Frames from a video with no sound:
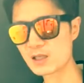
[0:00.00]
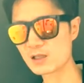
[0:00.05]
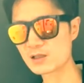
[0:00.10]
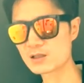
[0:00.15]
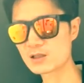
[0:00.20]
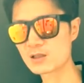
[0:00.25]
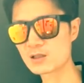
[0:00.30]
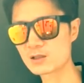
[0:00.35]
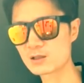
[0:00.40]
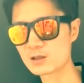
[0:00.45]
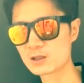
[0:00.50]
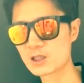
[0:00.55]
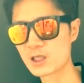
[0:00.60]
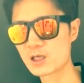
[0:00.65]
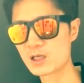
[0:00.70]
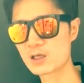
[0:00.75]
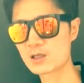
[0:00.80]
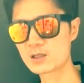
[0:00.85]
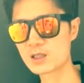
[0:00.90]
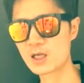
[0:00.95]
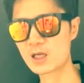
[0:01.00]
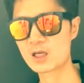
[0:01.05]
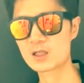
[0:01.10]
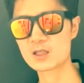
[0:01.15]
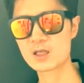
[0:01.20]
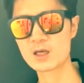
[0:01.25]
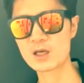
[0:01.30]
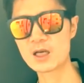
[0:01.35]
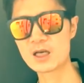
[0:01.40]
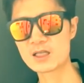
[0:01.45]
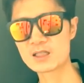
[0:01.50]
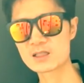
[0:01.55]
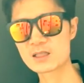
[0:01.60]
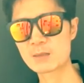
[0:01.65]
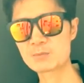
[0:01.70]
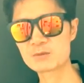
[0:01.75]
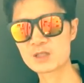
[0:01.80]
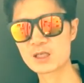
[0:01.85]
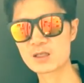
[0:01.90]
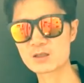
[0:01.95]
날이지 그 세계
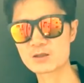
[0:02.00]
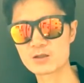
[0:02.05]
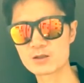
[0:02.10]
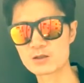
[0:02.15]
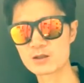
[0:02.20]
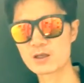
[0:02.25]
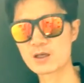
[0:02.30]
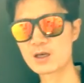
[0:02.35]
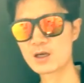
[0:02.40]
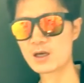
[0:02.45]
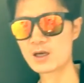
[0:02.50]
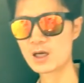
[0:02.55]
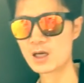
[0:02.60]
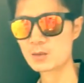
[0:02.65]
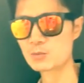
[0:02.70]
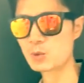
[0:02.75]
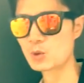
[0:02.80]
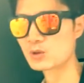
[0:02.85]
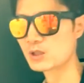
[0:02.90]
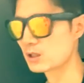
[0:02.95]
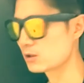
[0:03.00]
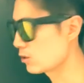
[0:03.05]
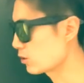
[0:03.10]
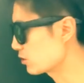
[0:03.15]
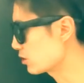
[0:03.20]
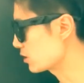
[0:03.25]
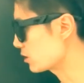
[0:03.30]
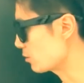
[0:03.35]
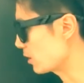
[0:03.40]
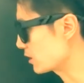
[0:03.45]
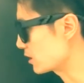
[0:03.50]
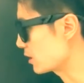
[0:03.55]
제3차 대전 핵폭탄 터트리지 마